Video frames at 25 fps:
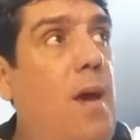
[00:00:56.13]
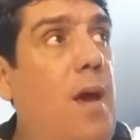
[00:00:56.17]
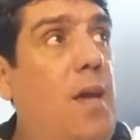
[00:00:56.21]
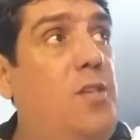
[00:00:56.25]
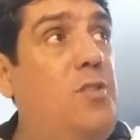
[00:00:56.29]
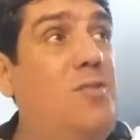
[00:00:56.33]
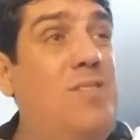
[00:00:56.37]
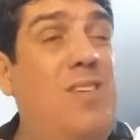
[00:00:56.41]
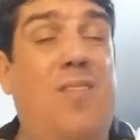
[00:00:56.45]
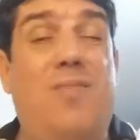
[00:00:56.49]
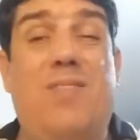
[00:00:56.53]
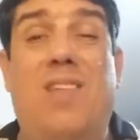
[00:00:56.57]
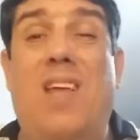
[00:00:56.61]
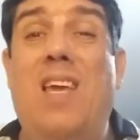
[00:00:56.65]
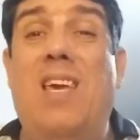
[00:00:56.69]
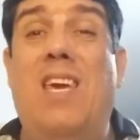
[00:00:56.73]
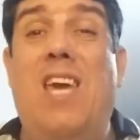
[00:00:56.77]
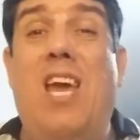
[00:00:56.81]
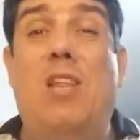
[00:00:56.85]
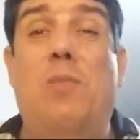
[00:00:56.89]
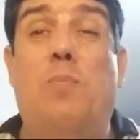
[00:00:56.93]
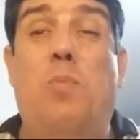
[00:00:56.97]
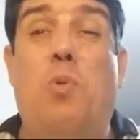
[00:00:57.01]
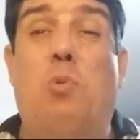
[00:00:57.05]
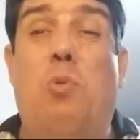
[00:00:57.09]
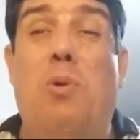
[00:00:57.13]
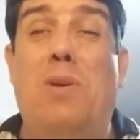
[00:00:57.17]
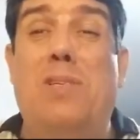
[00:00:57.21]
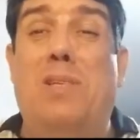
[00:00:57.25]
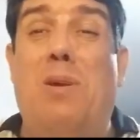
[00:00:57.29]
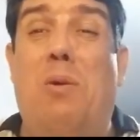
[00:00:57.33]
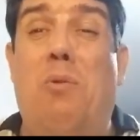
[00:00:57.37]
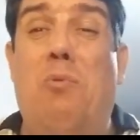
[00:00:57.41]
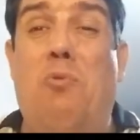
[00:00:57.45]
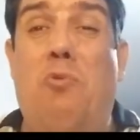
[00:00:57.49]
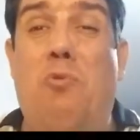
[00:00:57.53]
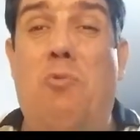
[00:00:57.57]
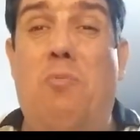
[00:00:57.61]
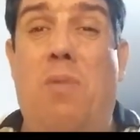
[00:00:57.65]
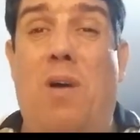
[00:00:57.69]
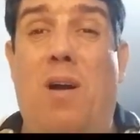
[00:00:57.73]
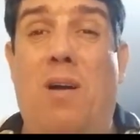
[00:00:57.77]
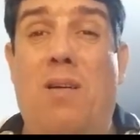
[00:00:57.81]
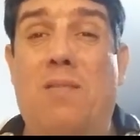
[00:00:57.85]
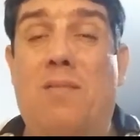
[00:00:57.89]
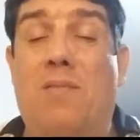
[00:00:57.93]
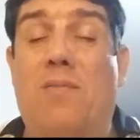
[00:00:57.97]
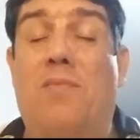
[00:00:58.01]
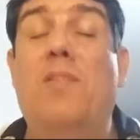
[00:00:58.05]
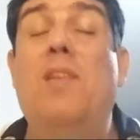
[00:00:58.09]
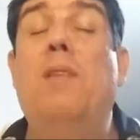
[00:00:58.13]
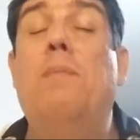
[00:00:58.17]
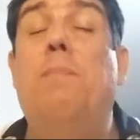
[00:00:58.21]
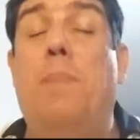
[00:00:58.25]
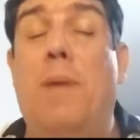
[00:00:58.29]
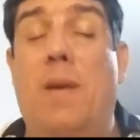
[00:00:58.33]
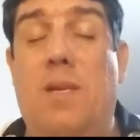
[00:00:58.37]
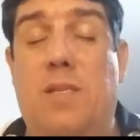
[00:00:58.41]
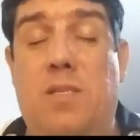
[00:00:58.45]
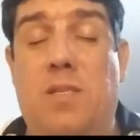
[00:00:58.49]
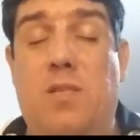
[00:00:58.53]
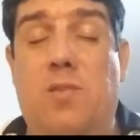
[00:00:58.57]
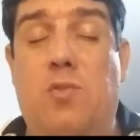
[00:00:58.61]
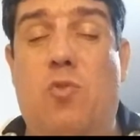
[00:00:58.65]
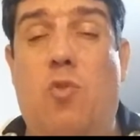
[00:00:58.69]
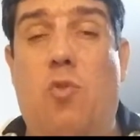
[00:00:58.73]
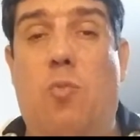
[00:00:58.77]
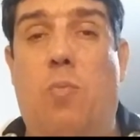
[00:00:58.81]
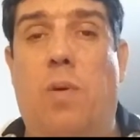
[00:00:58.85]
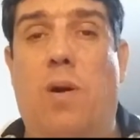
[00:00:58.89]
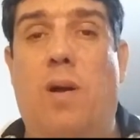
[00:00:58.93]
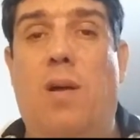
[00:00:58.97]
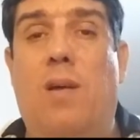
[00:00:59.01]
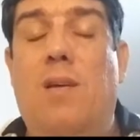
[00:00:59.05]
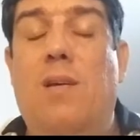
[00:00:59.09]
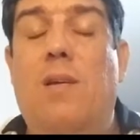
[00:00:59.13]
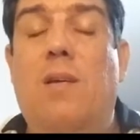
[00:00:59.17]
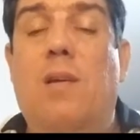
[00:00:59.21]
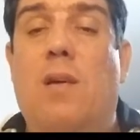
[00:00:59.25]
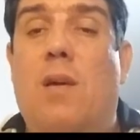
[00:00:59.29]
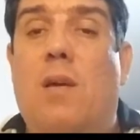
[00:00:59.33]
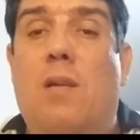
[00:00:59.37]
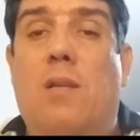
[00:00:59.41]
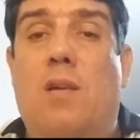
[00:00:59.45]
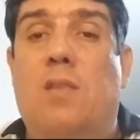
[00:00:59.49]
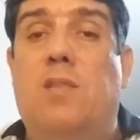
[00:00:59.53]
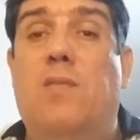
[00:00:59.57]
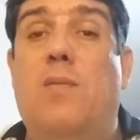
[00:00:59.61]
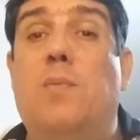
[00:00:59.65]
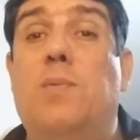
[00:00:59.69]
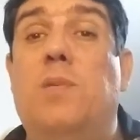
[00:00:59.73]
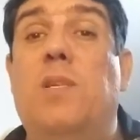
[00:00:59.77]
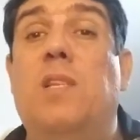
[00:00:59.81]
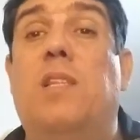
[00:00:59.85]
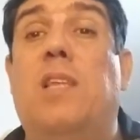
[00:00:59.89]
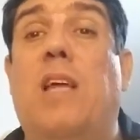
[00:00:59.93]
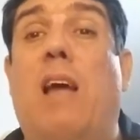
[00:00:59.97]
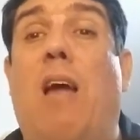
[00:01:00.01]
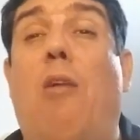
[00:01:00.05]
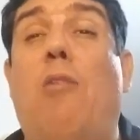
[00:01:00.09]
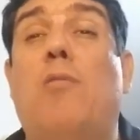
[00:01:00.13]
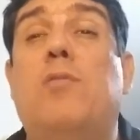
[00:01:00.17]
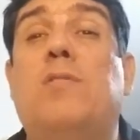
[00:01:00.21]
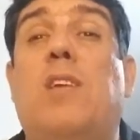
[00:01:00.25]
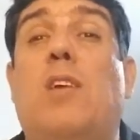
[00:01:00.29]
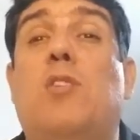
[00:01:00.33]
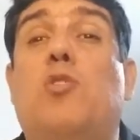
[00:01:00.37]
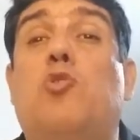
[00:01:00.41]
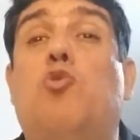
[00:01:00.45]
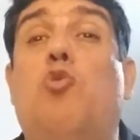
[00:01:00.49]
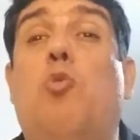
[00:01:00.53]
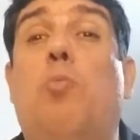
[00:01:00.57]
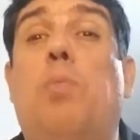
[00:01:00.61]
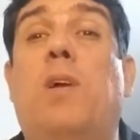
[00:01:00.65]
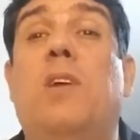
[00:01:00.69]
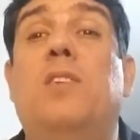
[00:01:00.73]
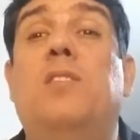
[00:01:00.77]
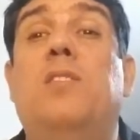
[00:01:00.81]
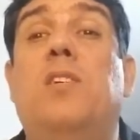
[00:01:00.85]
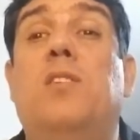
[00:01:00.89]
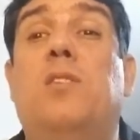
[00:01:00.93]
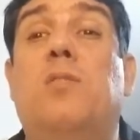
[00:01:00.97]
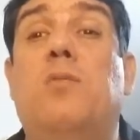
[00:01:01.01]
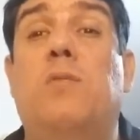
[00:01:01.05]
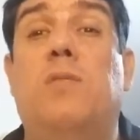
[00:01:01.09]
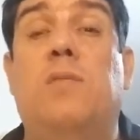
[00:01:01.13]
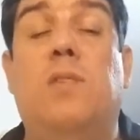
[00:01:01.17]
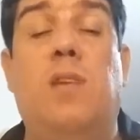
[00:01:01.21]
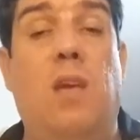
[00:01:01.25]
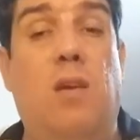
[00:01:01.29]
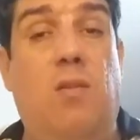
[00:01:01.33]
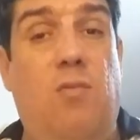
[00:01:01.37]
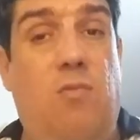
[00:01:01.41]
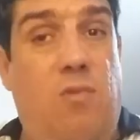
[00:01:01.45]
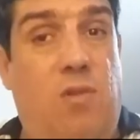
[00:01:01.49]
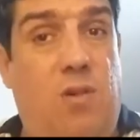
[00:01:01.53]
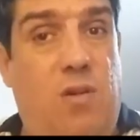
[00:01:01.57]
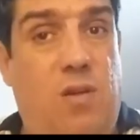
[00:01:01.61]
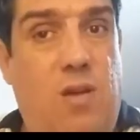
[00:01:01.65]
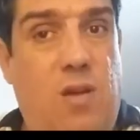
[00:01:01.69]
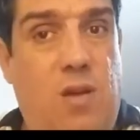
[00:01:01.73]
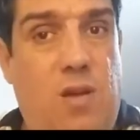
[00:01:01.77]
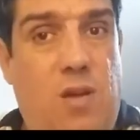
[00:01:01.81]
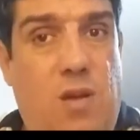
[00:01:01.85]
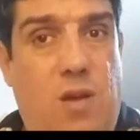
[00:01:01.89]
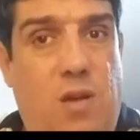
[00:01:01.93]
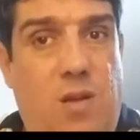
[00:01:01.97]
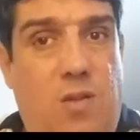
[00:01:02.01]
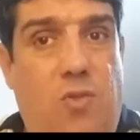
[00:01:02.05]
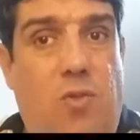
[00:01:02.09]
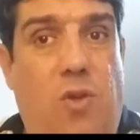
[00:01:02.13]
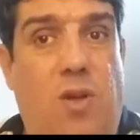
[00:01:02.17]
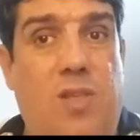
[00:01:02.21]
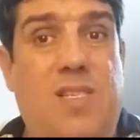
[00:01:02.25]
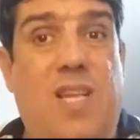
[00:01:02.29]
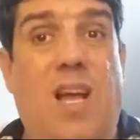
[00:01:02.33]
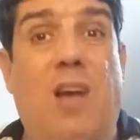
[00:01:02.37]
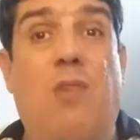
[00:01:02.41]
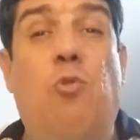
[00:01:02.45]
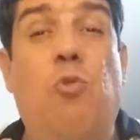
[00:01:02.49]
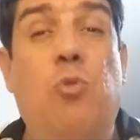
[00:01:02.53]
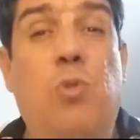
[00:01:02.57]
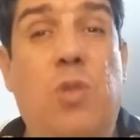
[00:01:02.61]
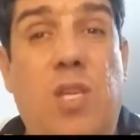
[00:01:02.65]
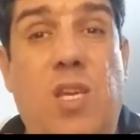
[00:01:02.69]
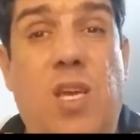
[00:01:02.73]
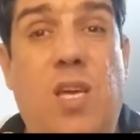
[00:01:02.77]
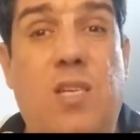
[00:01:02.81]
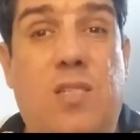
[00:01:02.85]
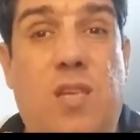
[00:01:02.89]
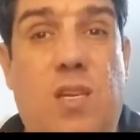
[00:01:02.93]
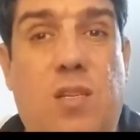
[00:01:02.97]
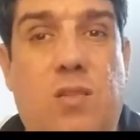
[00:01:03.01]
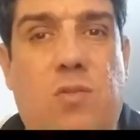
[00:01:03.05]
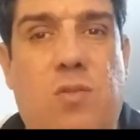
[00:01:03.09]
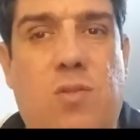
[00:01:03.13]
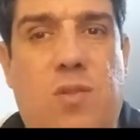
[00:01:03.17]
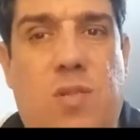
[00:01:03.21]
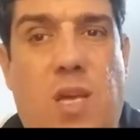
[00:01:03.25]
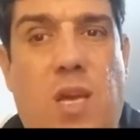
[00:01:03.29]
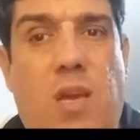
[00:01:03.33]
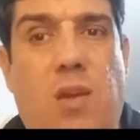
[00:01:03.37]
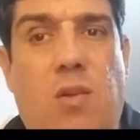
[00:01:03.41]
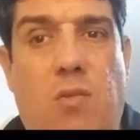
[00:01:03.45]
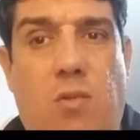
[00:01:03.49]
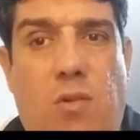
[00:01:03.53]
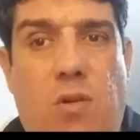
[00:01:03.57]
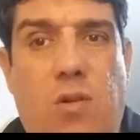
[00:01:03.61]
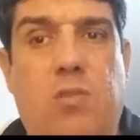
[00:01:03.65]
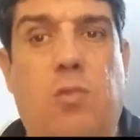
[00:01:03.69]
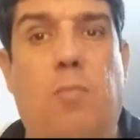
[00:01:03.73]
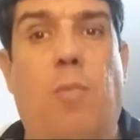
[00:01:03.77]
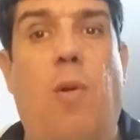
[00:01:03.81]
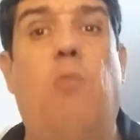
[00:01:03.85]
A gente não deve estar inquieto por coisa alguma. Filipenses, desculpa. Nós devemos entregar nossa súplica diante do Senhor, nossa agonia diante do Senhor,